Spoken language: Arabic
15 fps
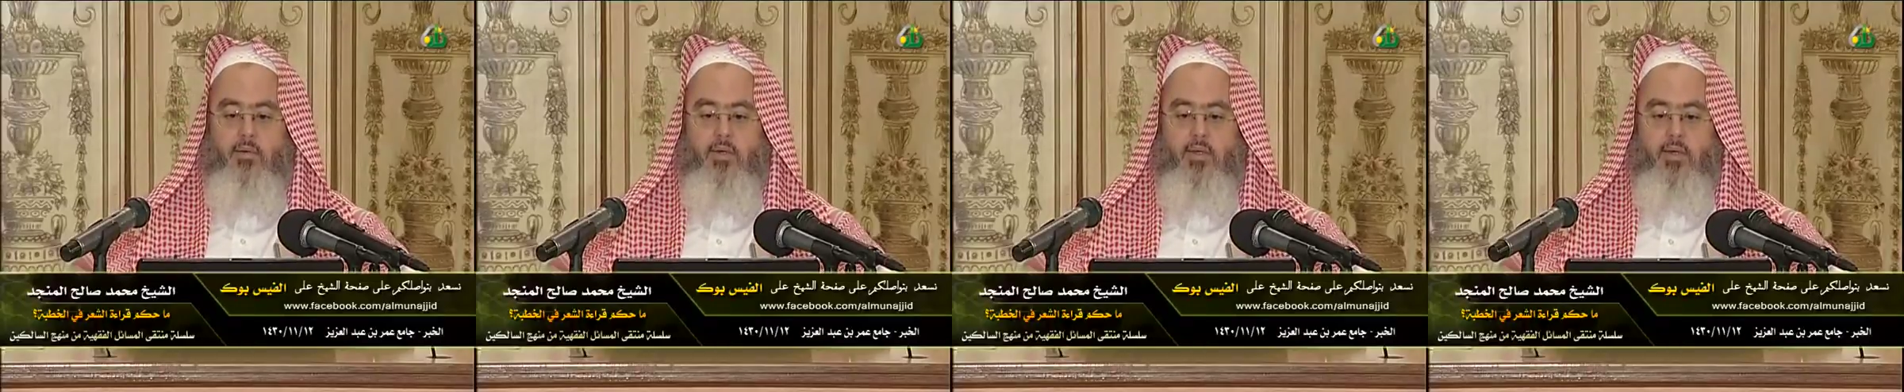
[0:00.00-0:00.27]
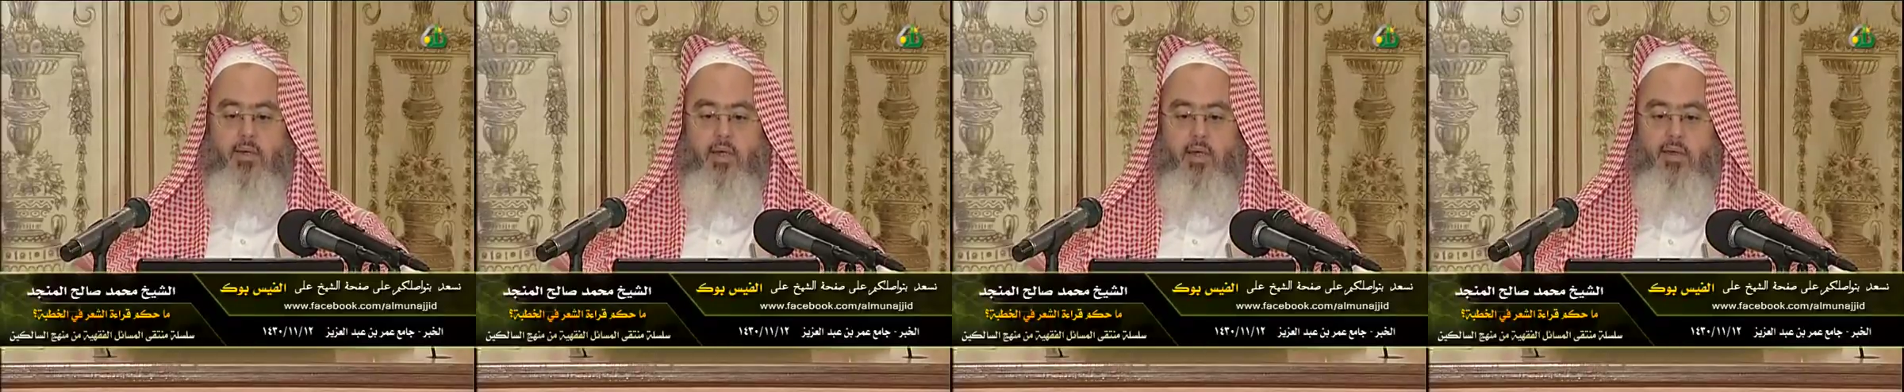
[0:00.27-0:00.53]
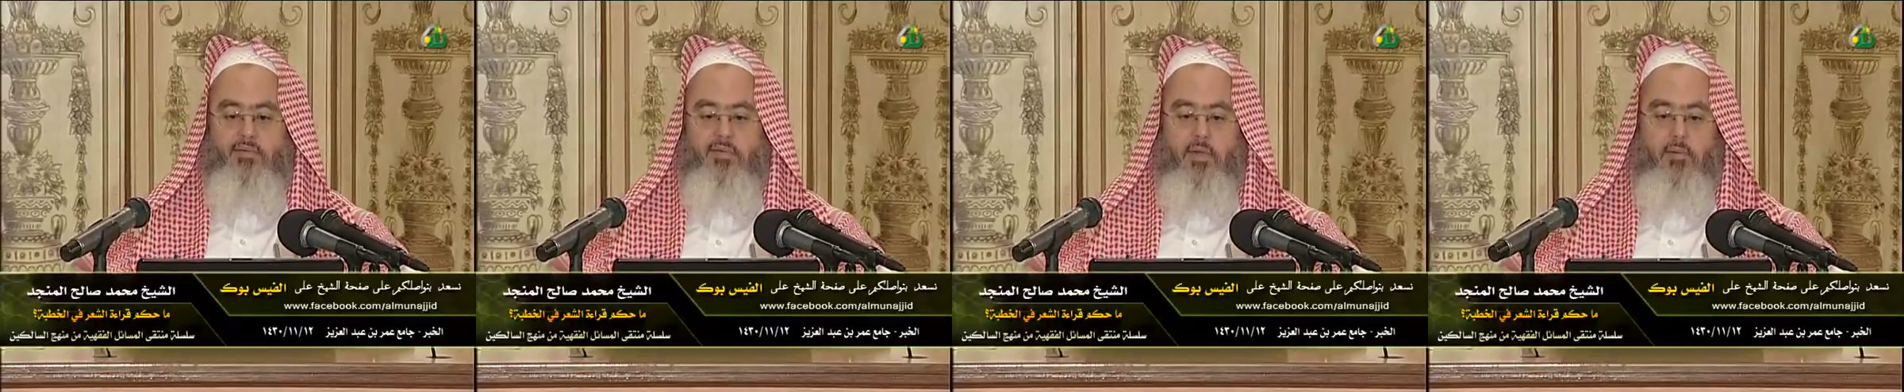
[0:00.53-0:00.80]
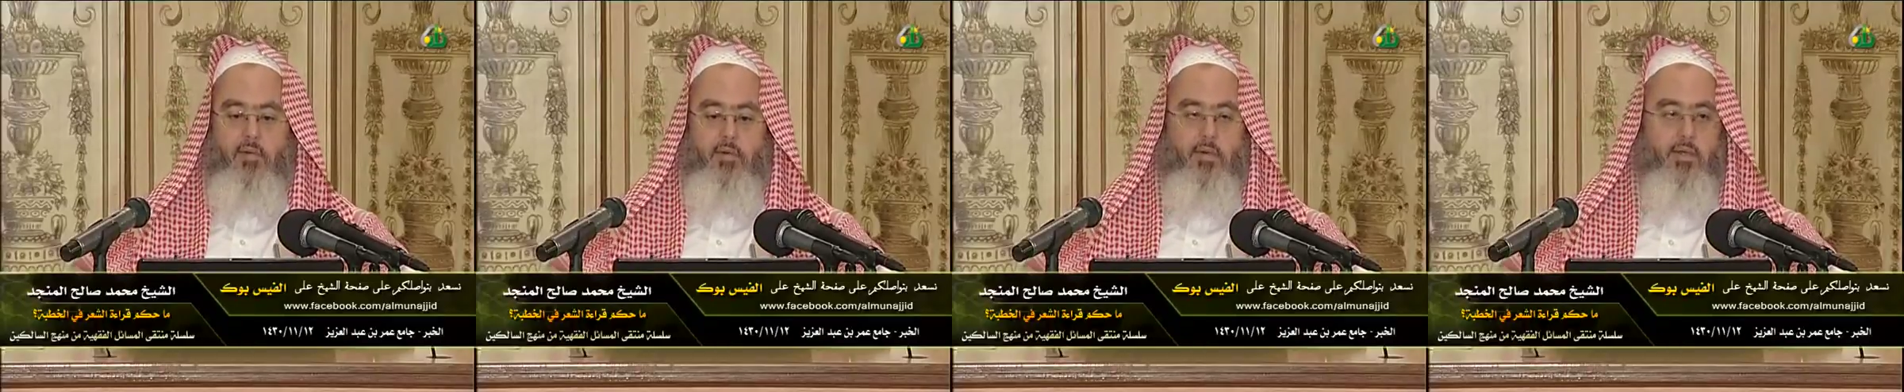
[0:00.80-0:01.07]
إذا كان فيه
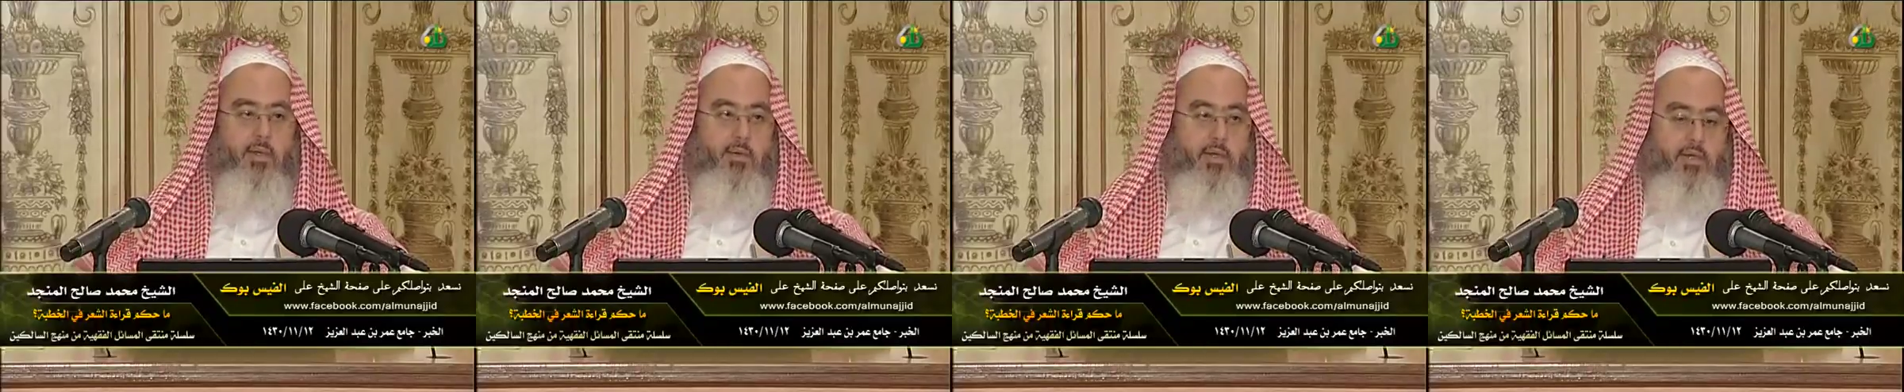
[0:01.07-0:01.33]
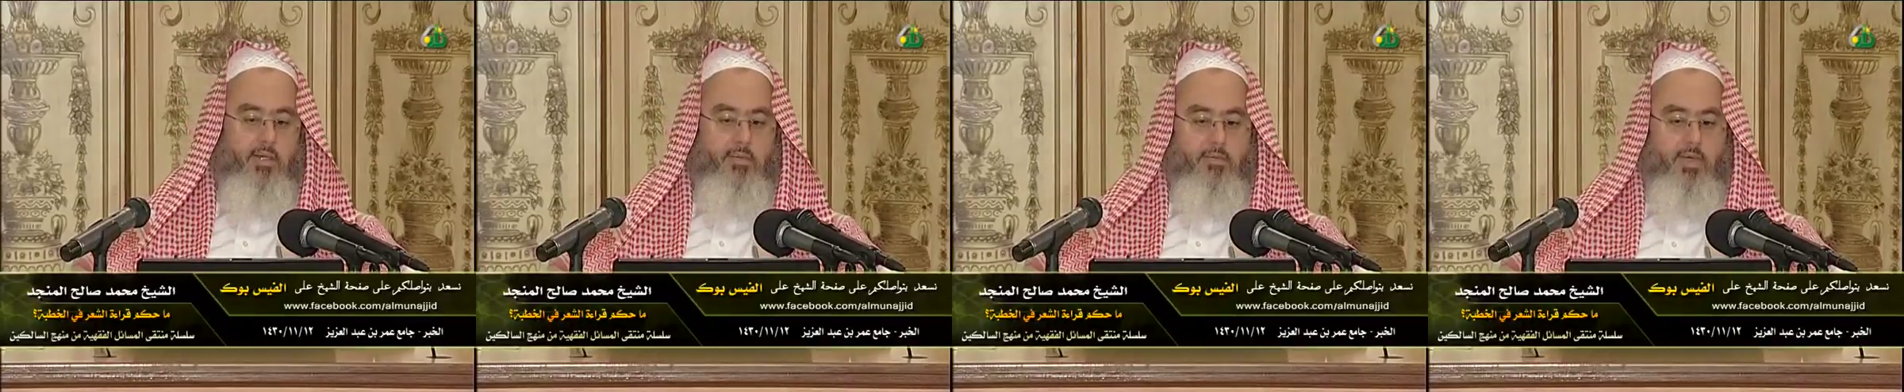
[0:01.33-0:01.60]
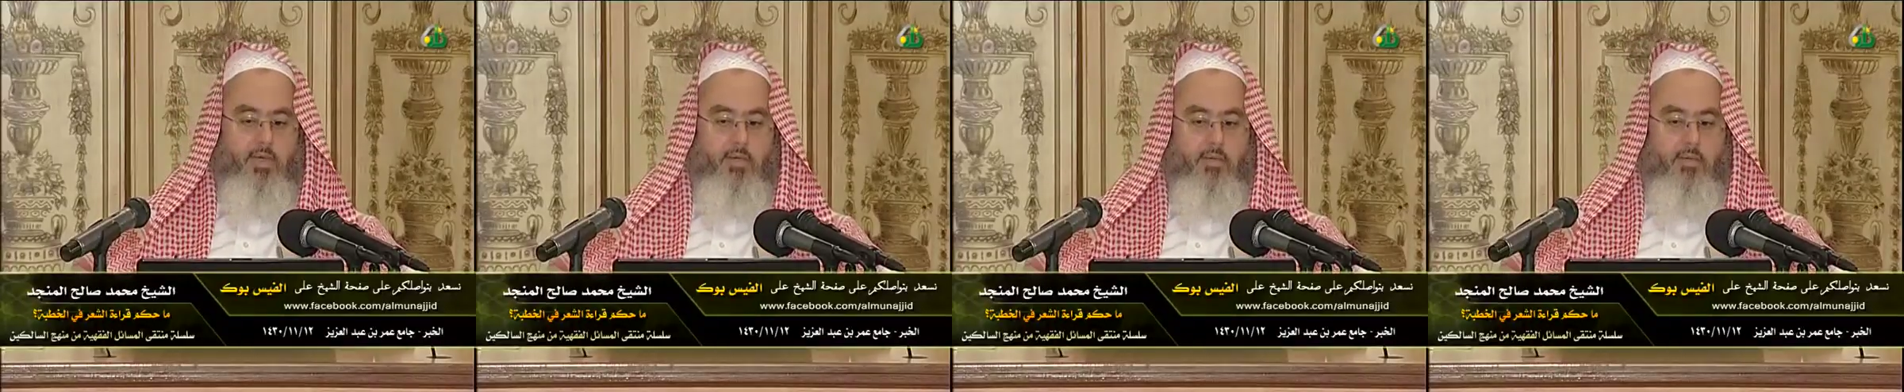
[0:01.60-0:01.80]
موعظة وحكمة